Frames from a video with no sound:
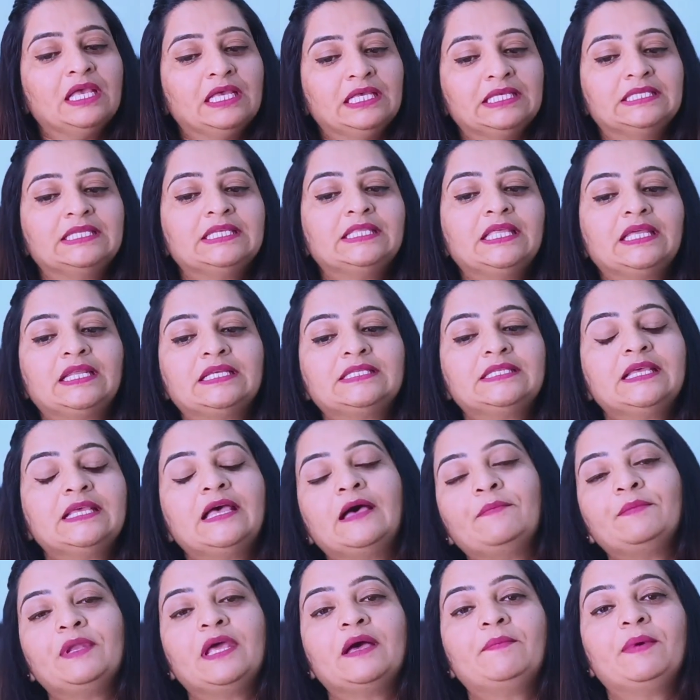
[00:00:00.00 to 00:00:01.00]
इसी तरह से
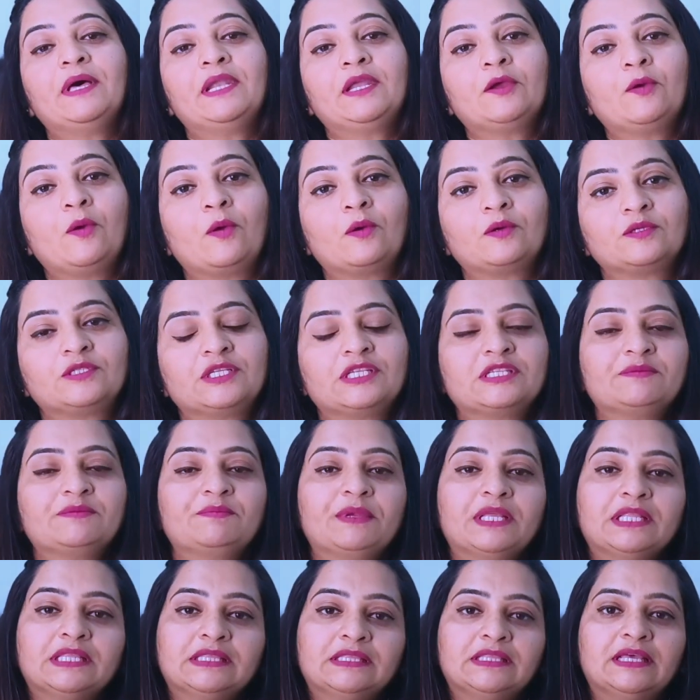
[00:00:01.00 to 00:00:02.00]
हमने हमारे कोर्सेज
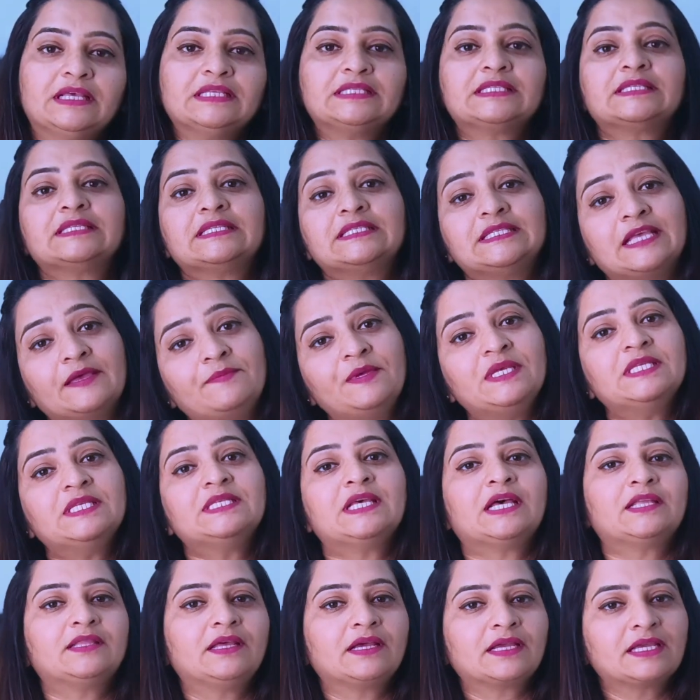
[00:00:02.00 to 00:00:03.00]
में दस से भी
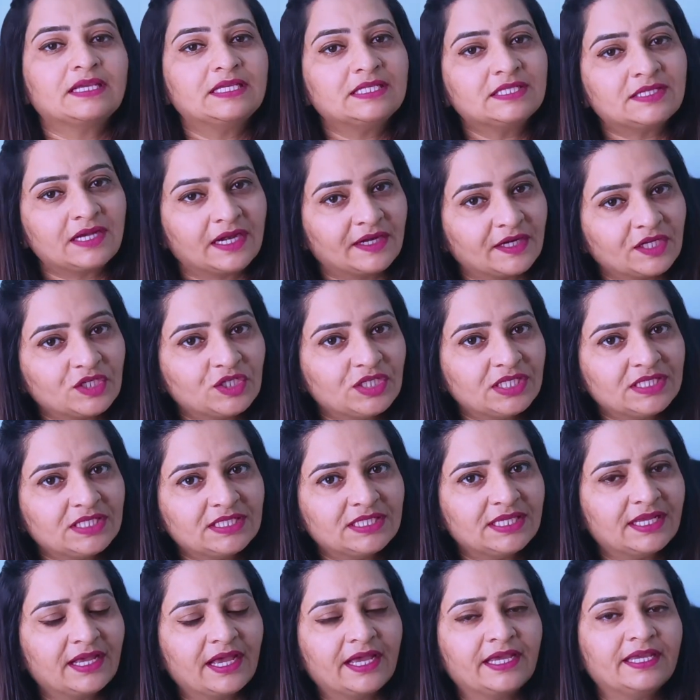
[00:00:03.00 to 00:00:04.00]
ज़्यादा की स्ट्रैटेजी
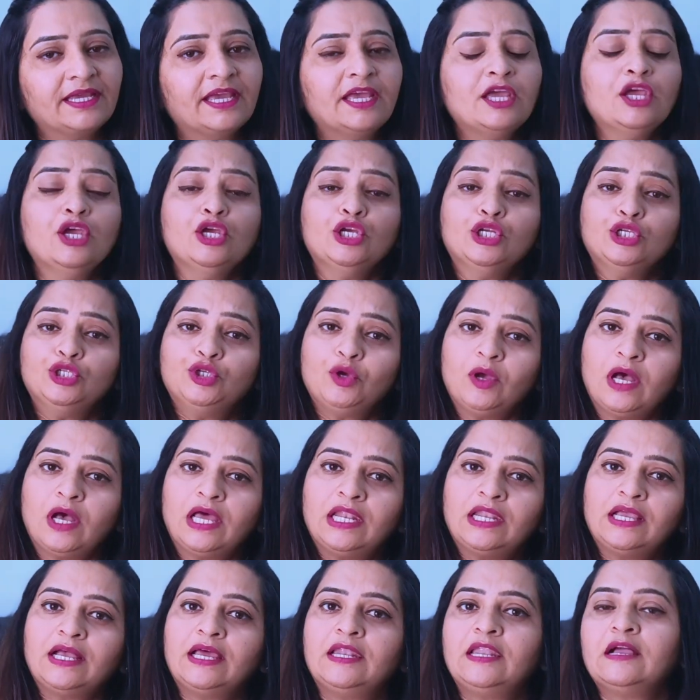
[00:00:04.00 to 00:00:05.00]
सिखाई है जो अलग